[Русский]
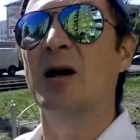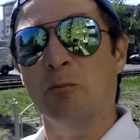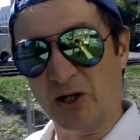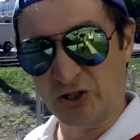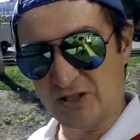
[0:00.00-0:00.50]

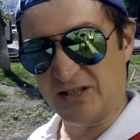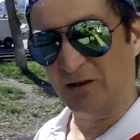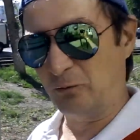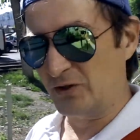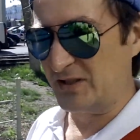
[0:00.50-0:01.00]

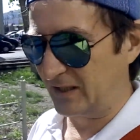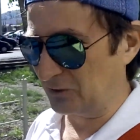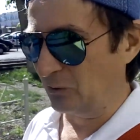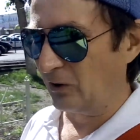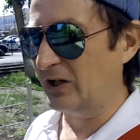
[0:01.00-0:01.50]
большинство из
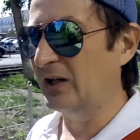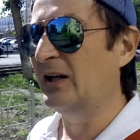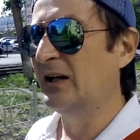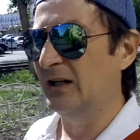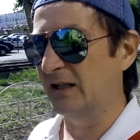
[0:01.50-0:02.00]
которых
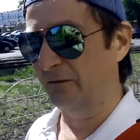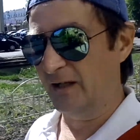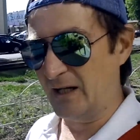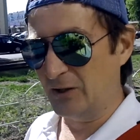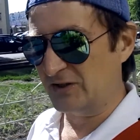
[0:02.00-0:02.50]

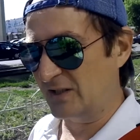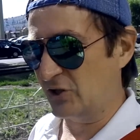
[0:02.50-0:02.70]
являются